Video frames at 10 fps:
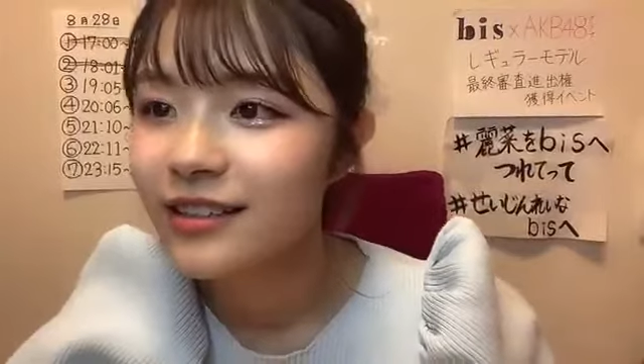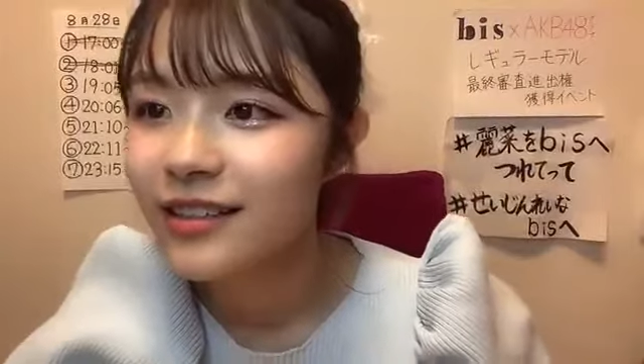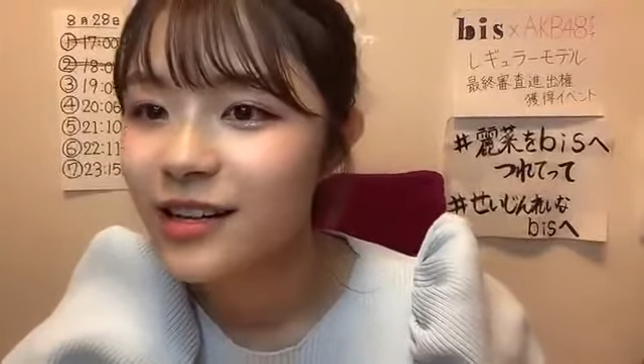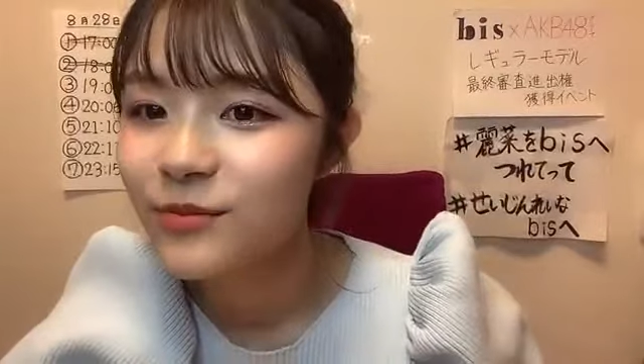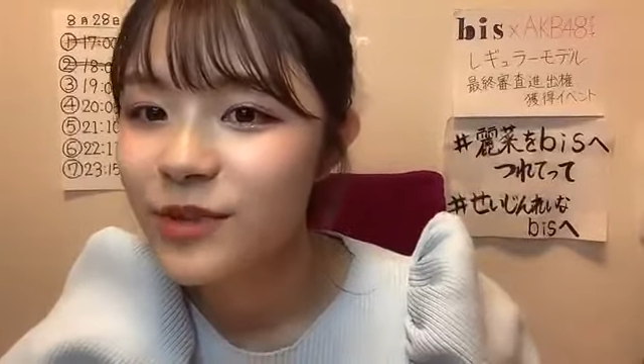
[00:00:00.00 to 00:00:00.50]

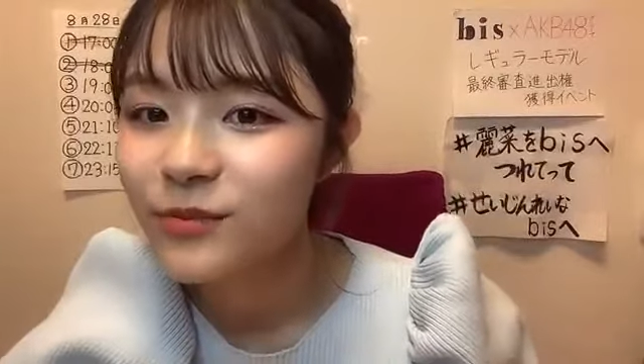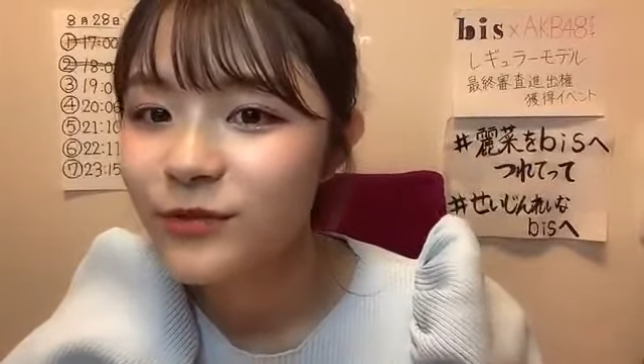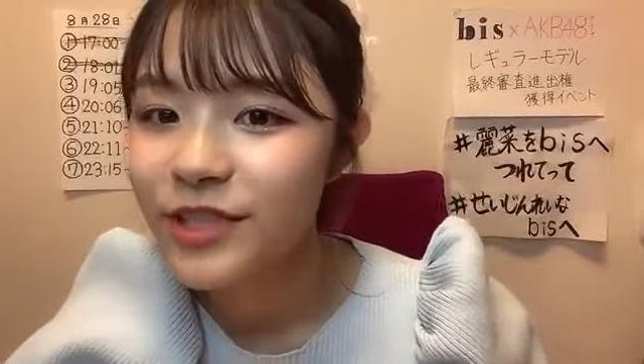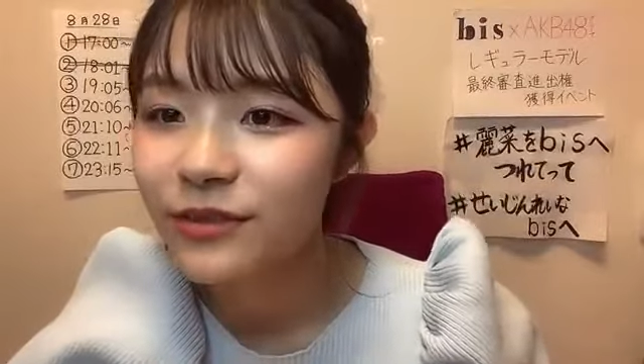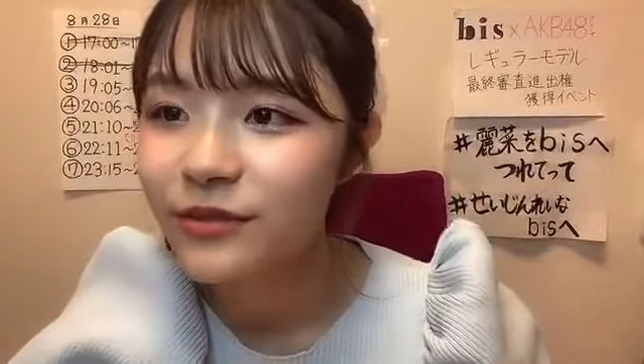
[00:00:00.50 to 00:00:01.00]
ラーメン
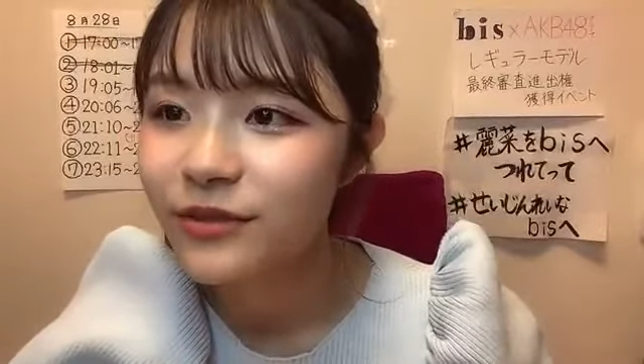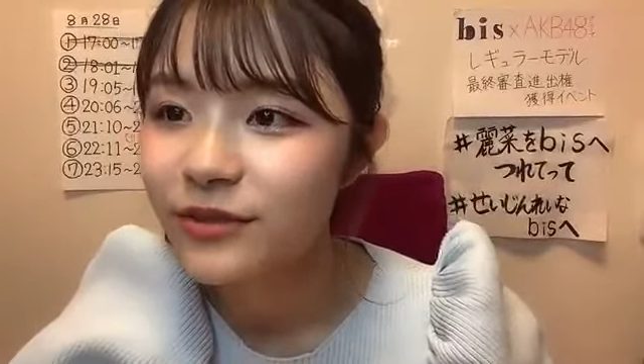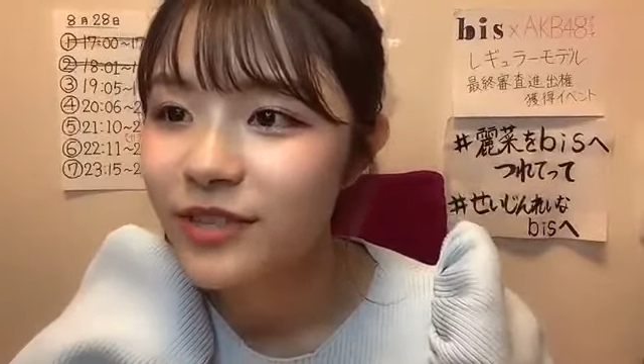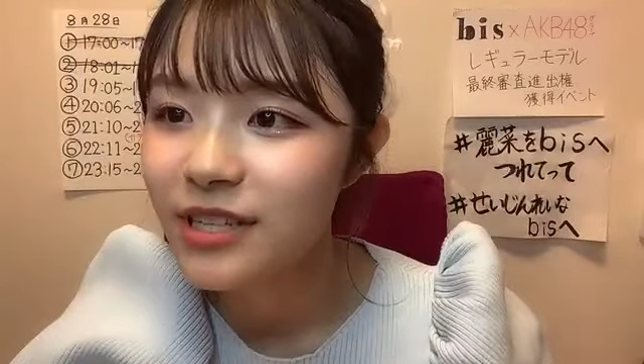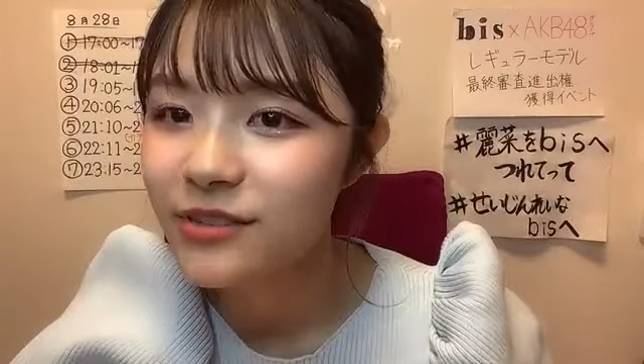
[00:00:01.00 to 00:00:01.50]
部への
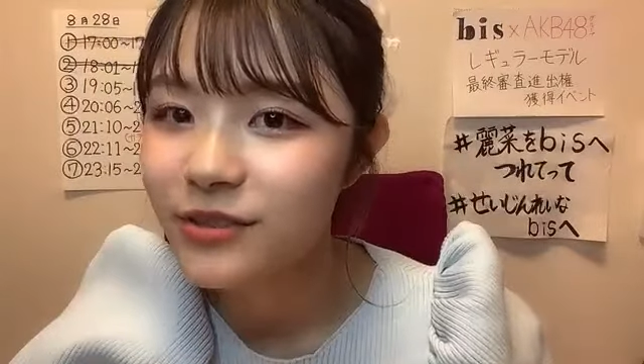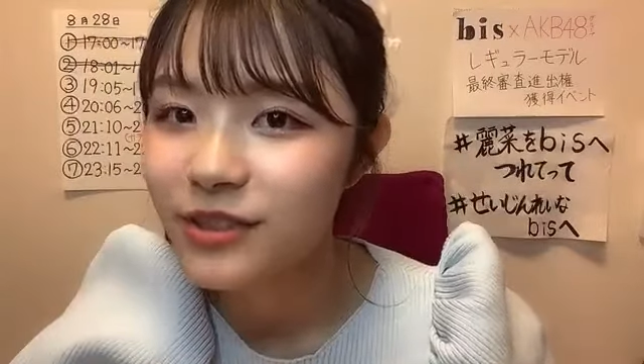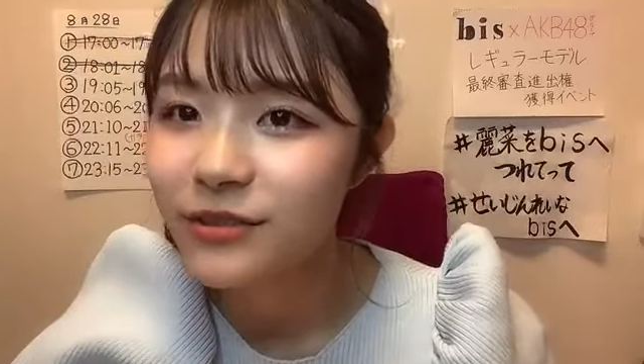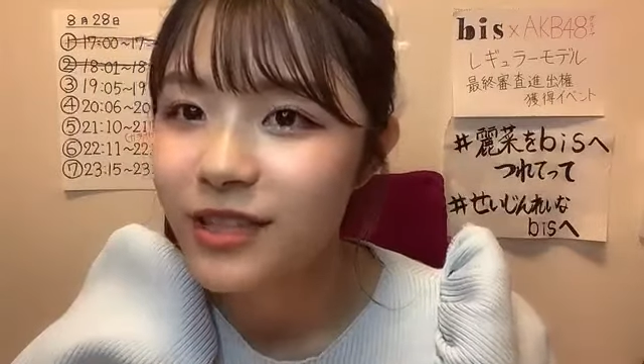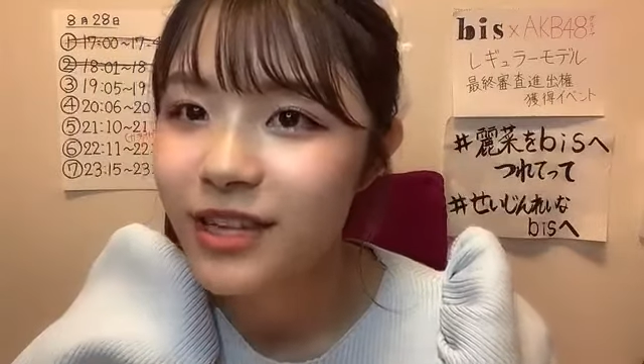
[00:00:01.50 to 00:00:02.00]
お誘い
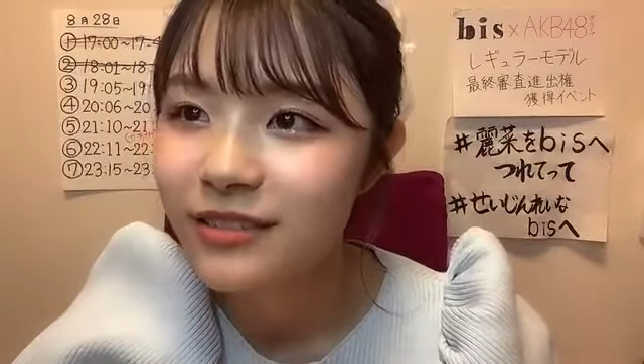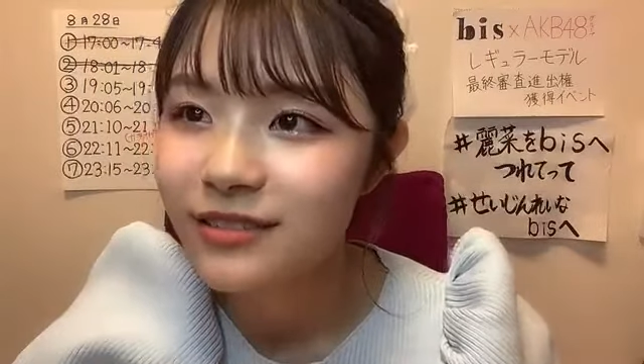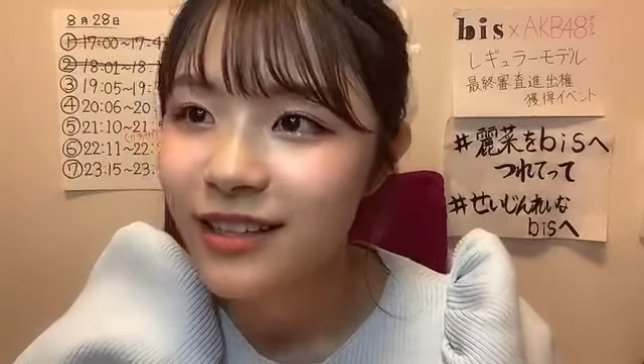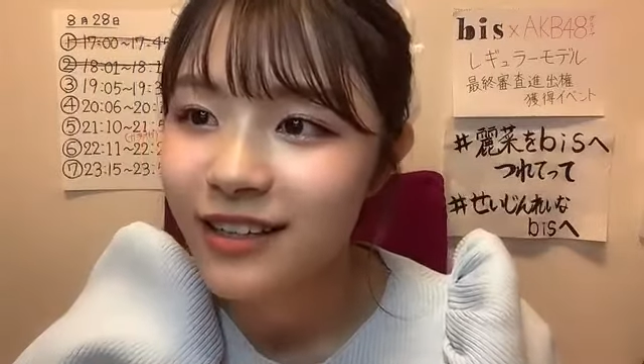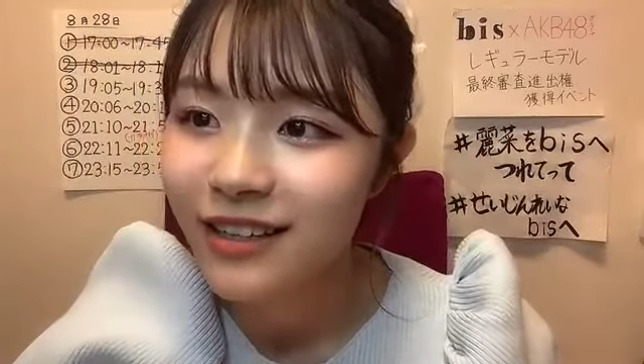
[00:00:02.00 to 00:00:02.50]
これある
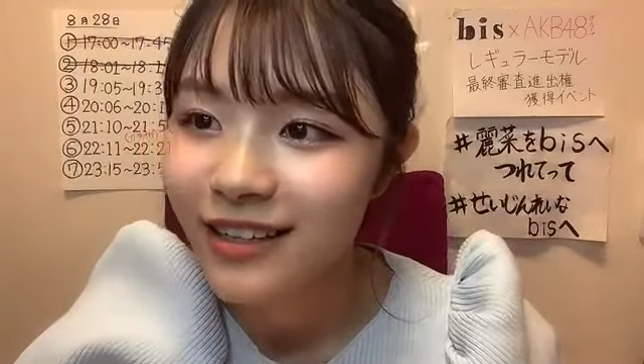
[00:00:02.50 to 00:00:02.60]
な